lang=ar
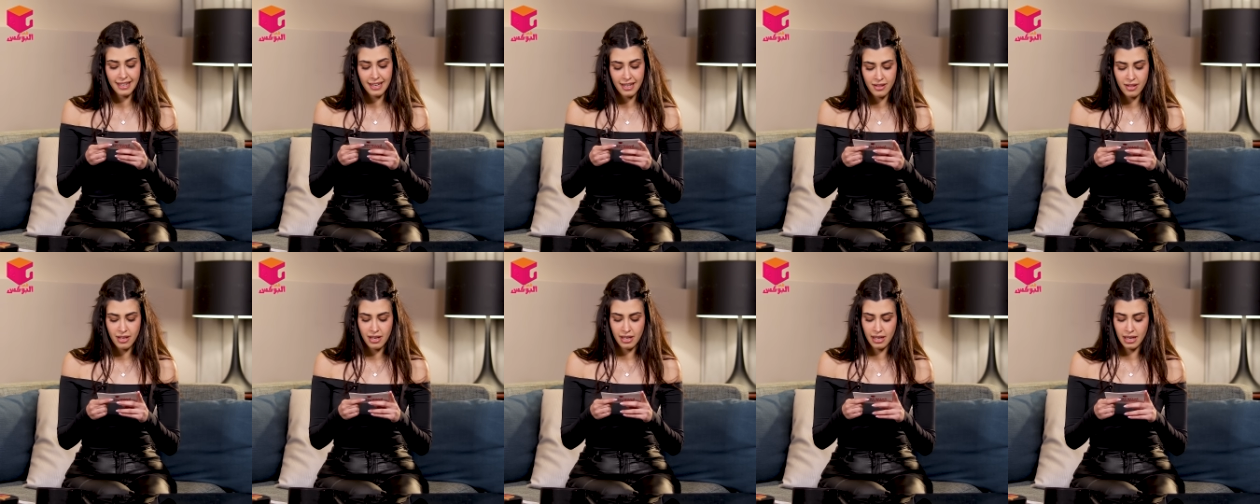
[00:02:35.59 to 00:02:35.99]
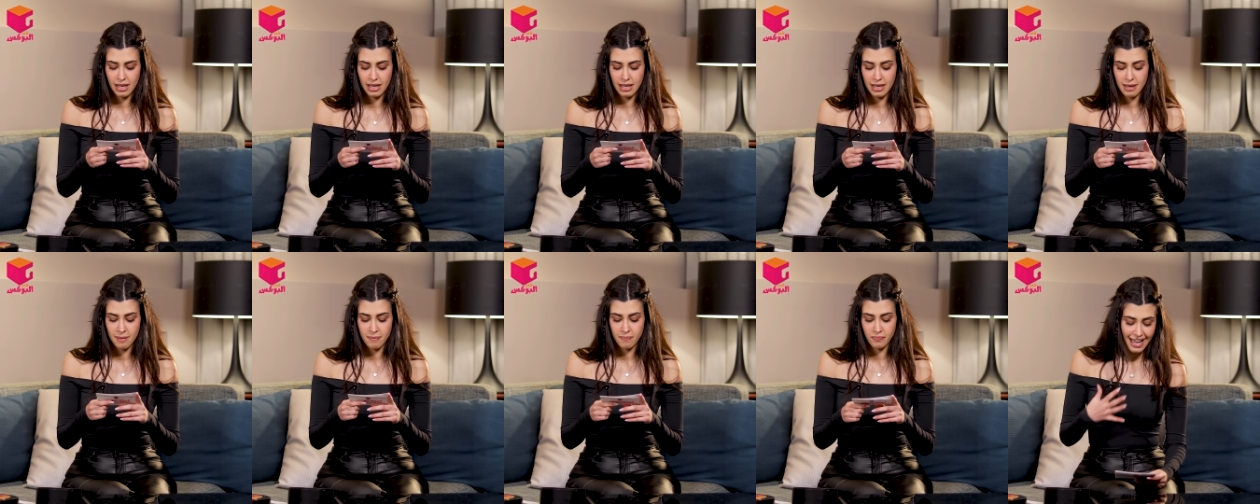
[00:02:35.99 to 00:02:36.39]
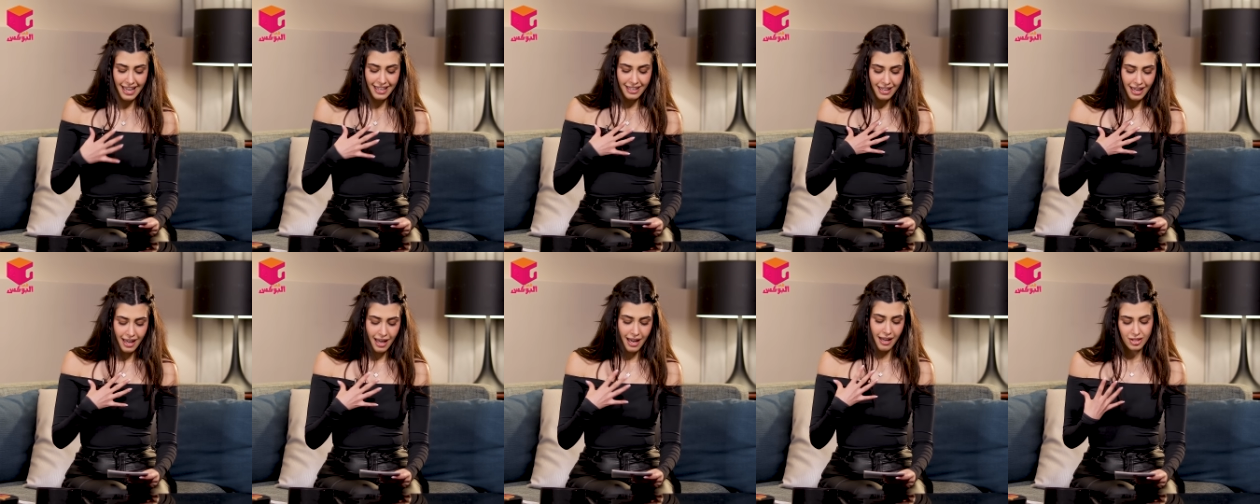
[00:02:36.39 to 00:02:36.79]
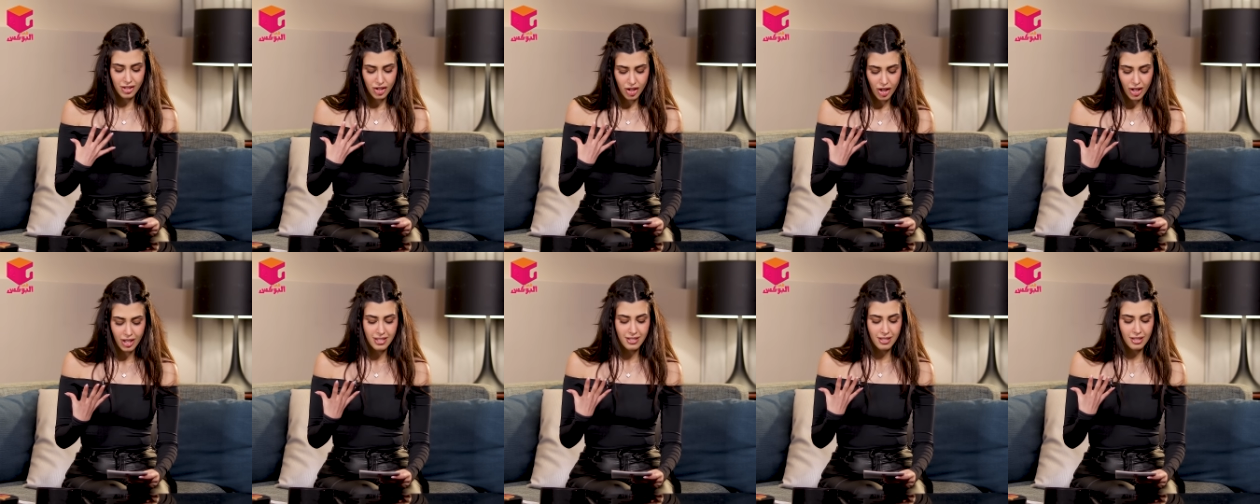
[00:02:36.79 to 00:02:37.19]
هذا الكلام أنا
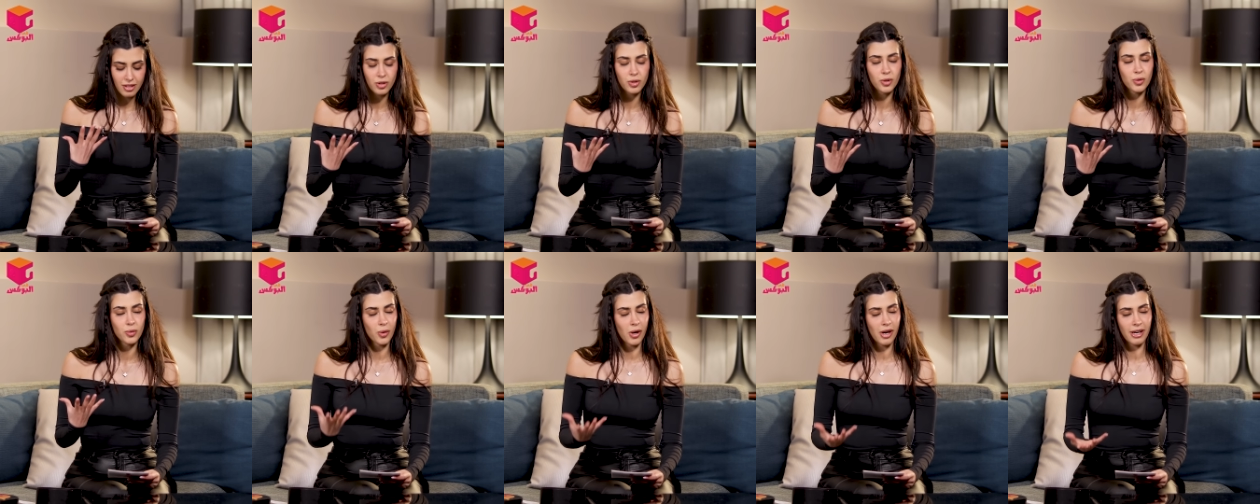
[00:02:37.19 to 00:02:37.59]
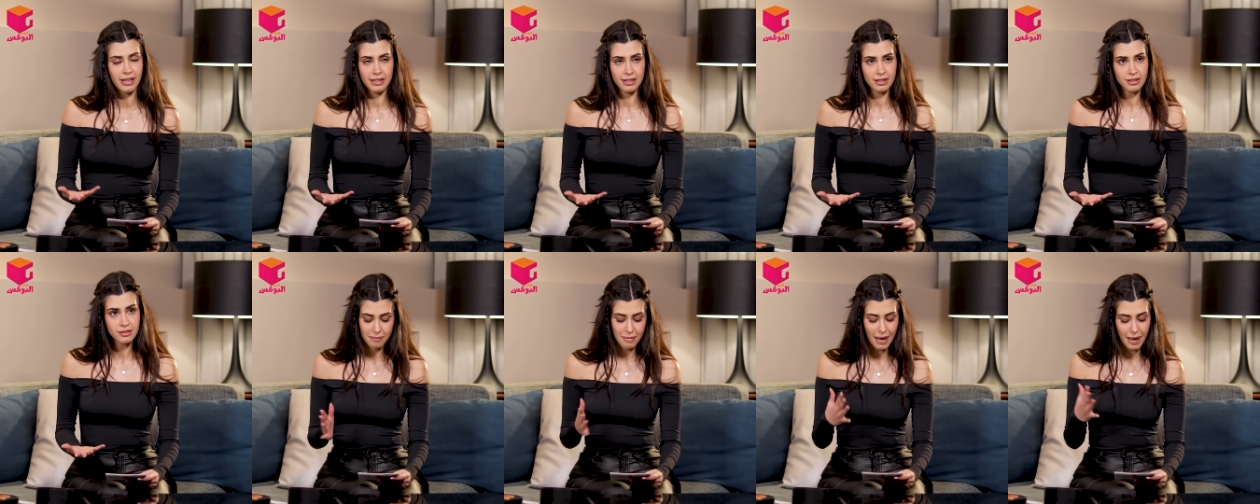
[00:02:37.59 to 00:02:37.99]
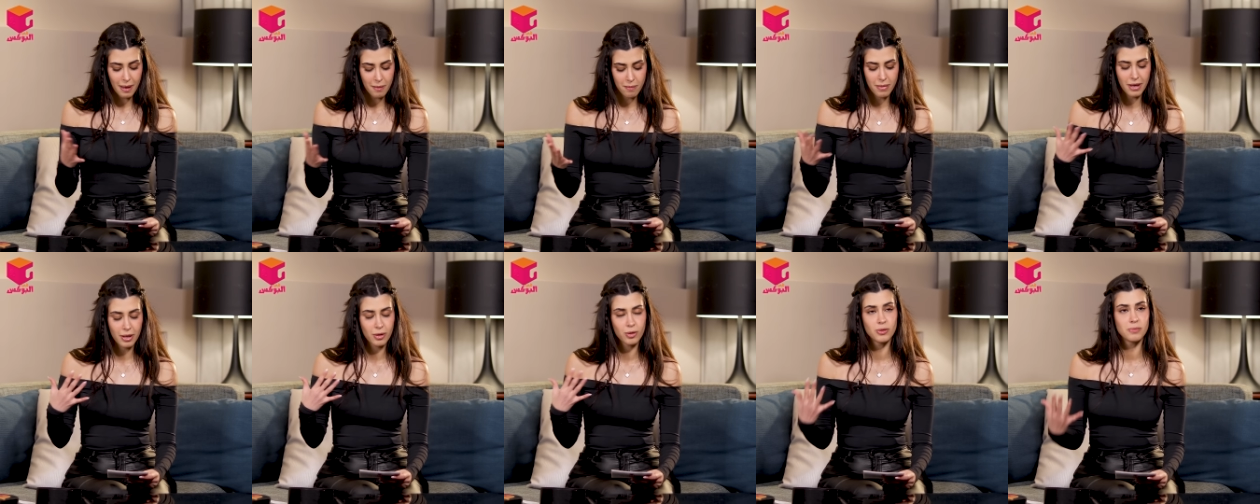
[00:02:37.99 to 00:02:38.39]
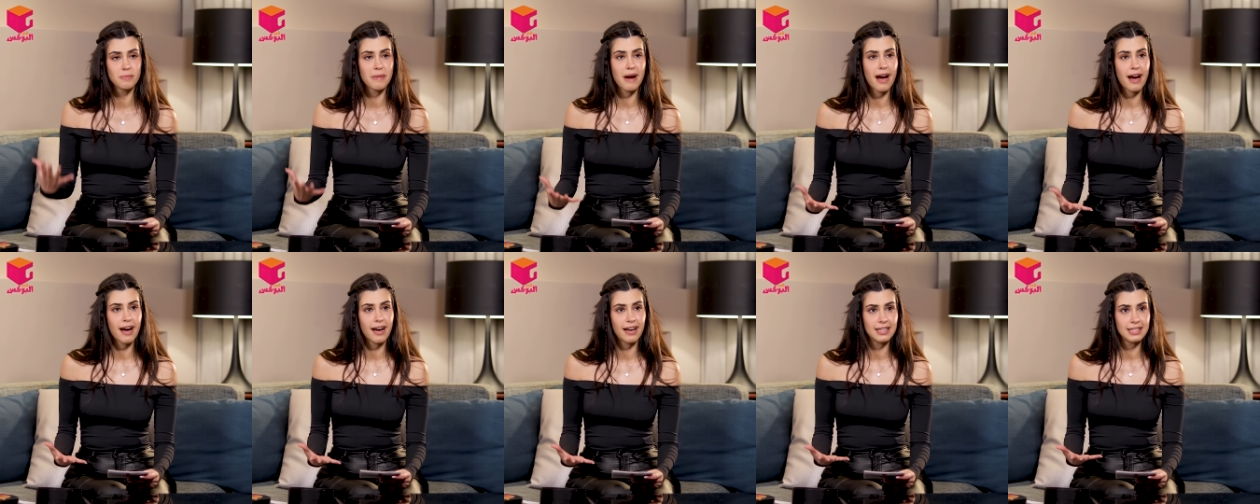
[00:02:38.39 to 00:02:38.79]
شخص انطوائي بحب أكون
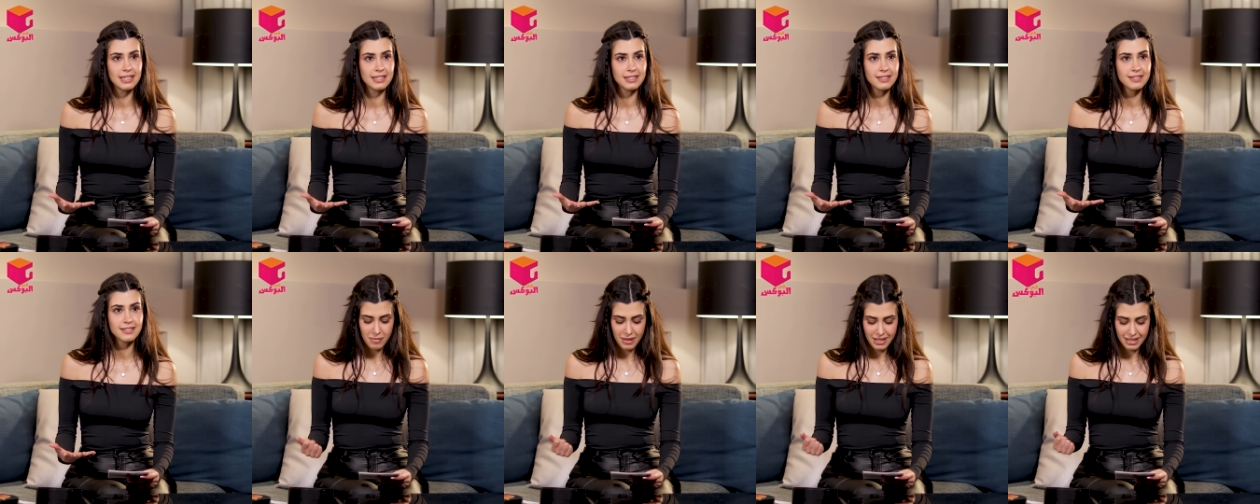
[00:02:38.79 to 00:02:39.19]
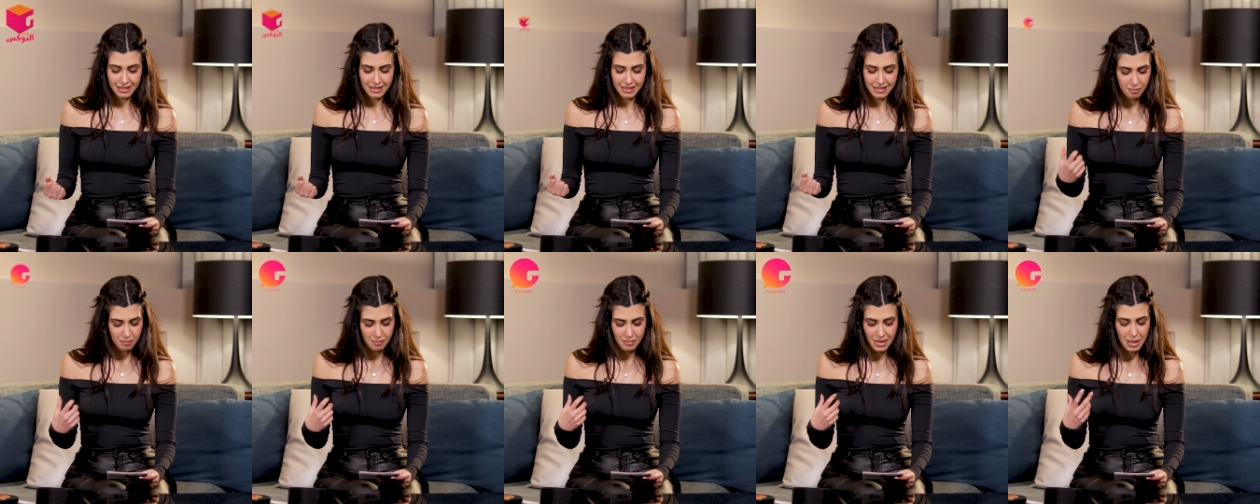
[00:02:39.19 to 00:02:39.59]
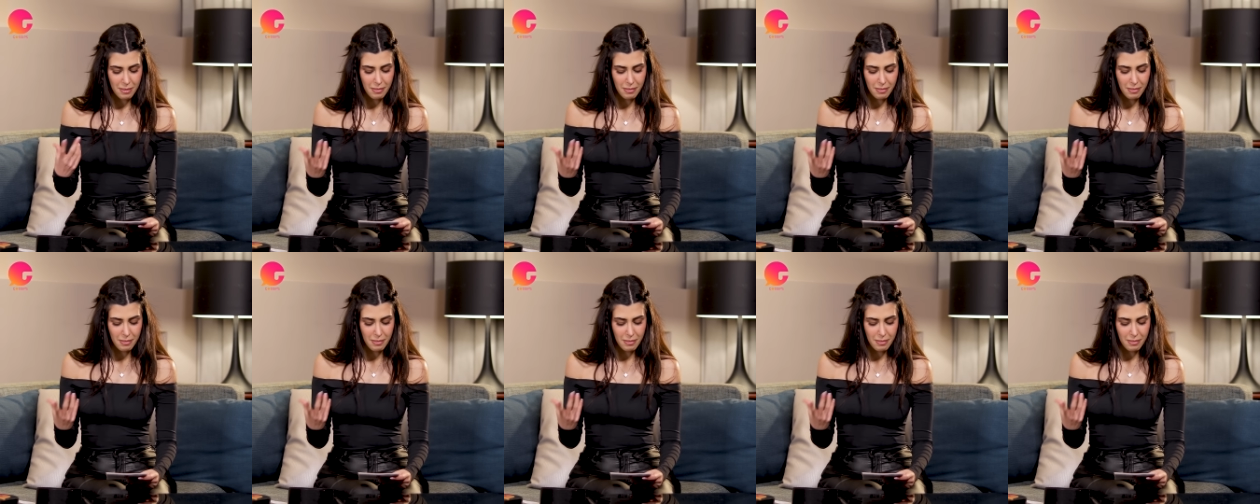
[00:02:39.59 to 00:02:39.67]
مع حالي بس ما